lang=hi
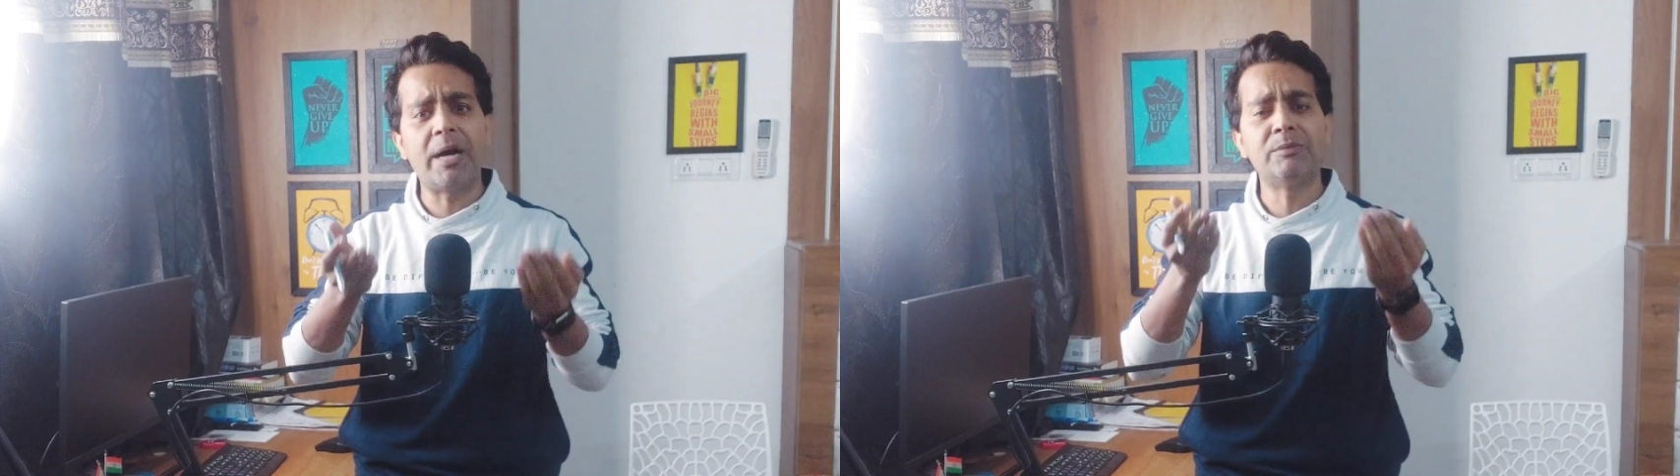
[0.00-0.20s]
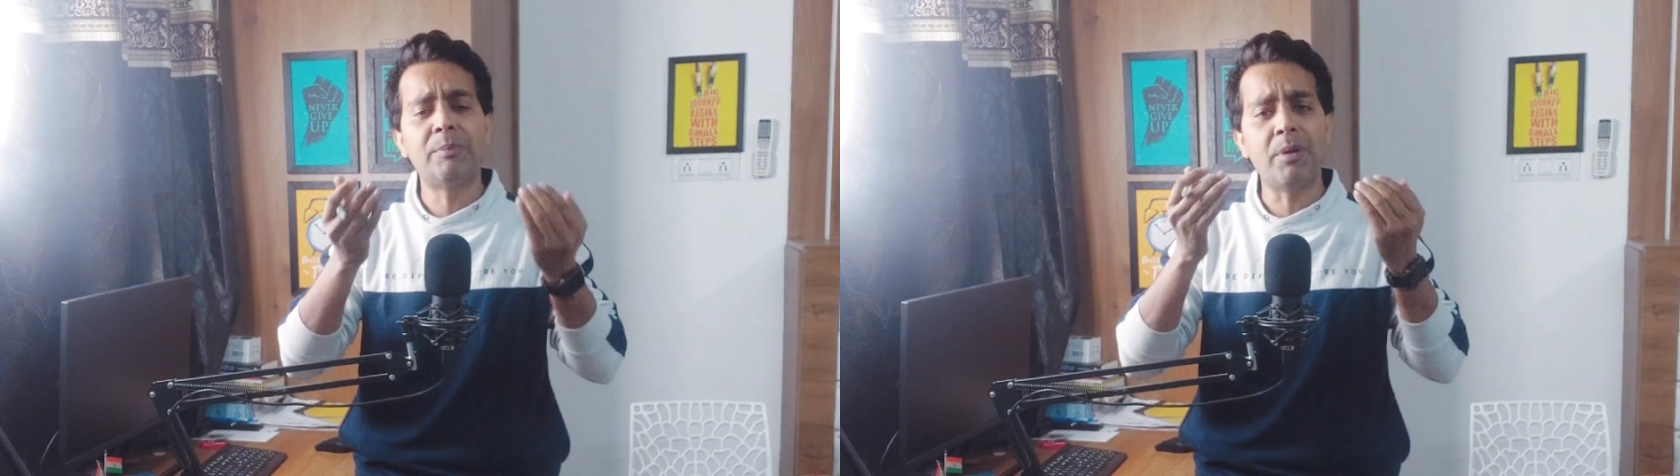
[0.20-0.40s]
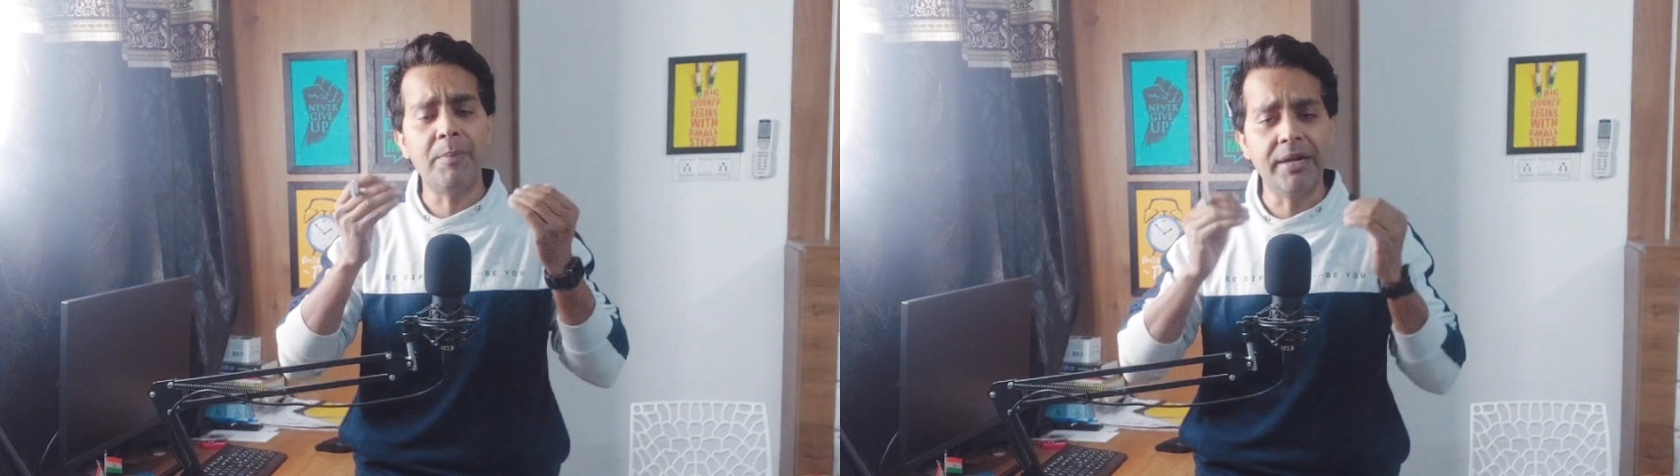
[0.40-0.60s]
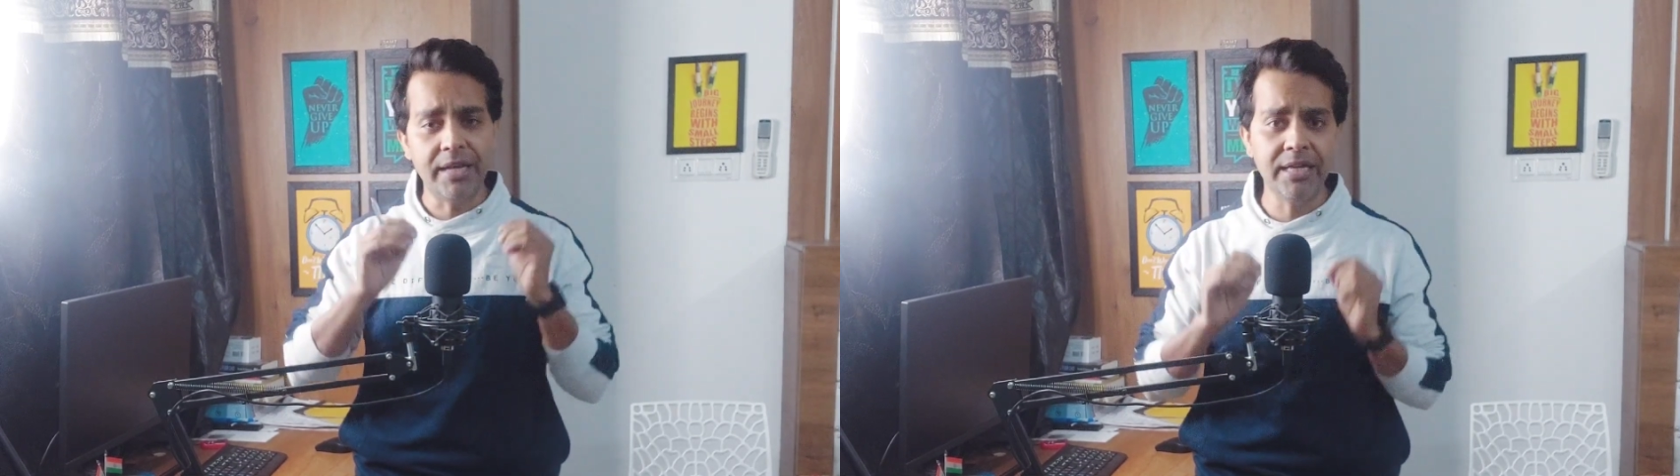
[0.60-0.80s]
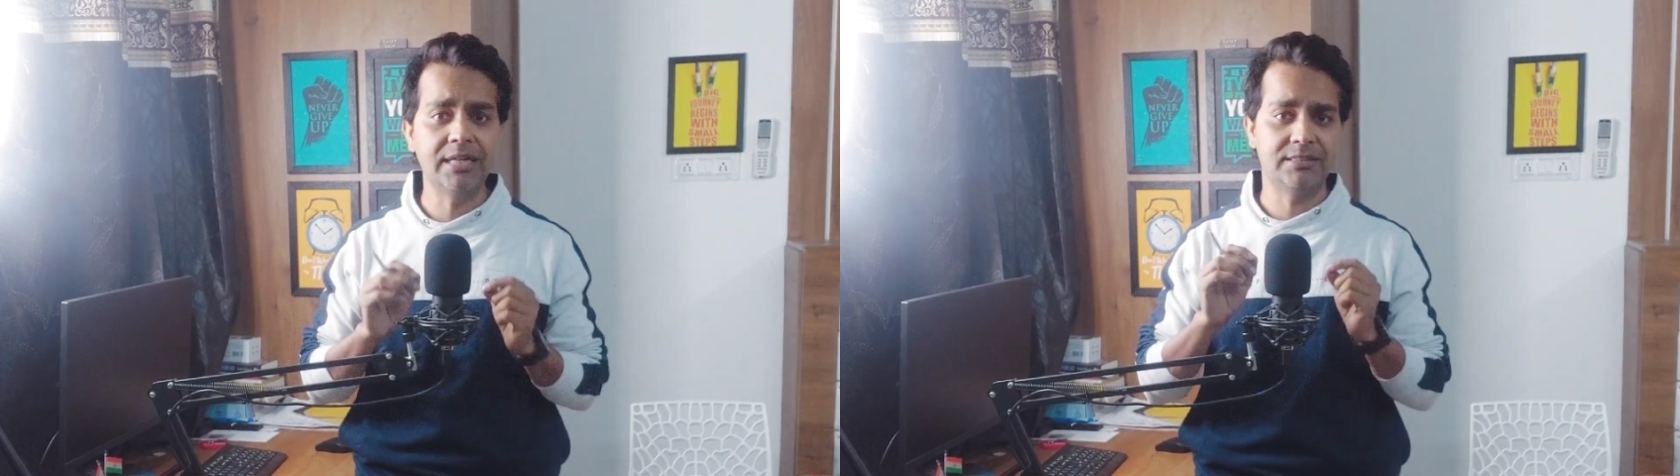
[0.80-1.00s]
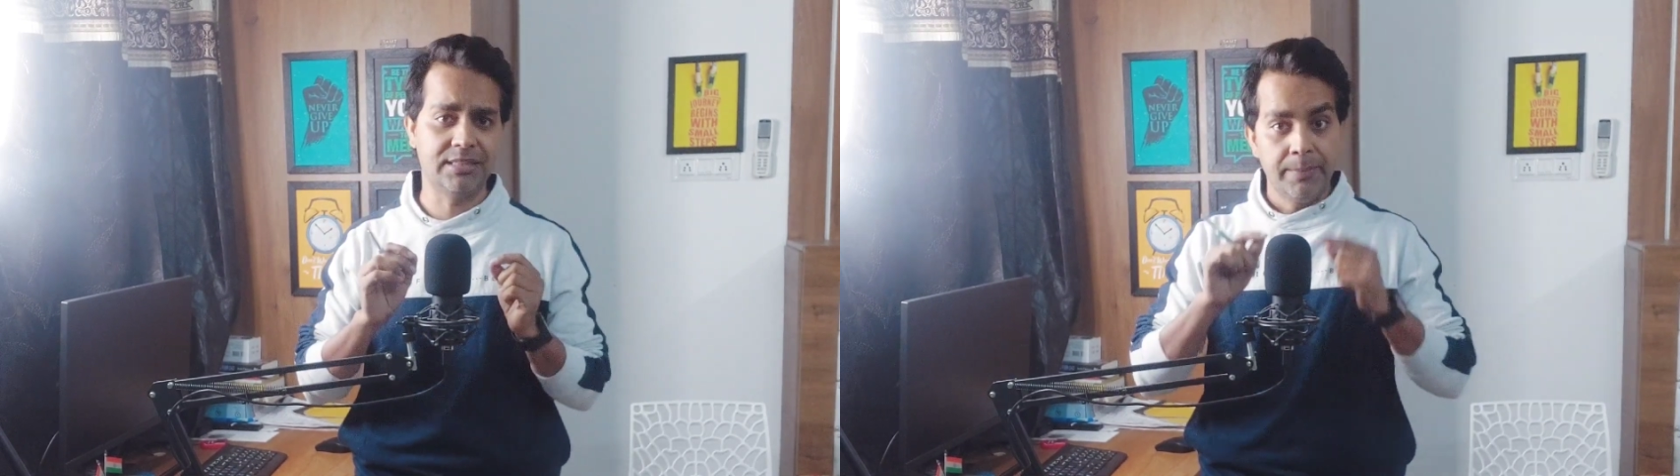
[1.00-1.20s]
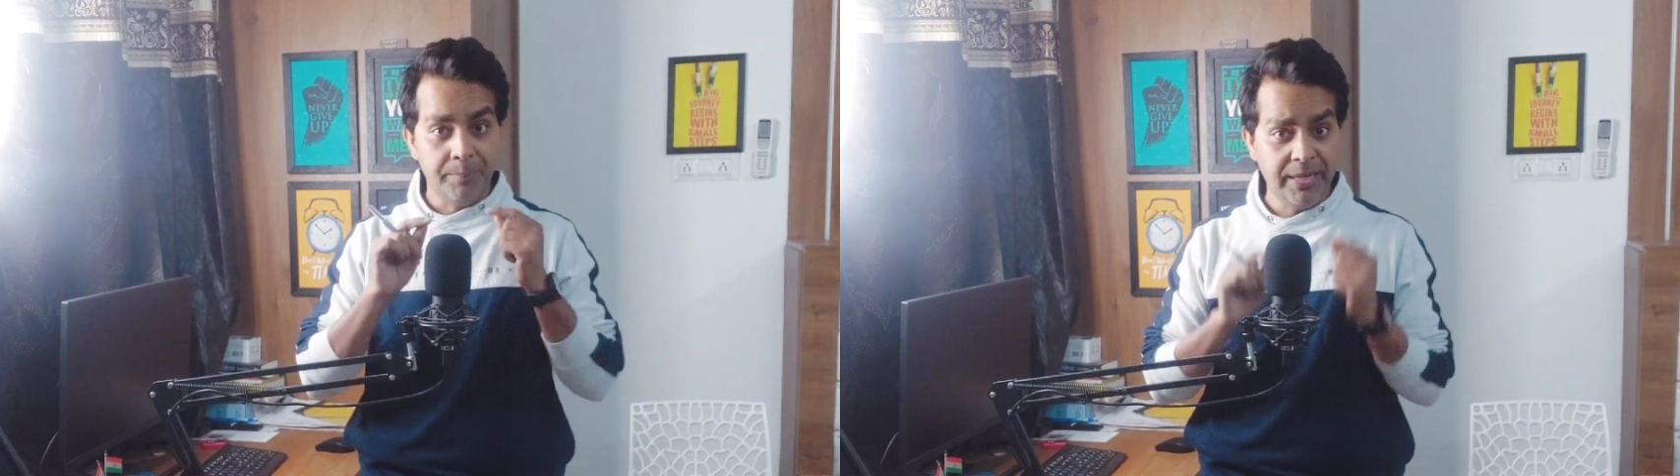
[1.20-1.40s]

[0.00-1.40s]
बाद में पेमेंट नहीं करते हैं मैं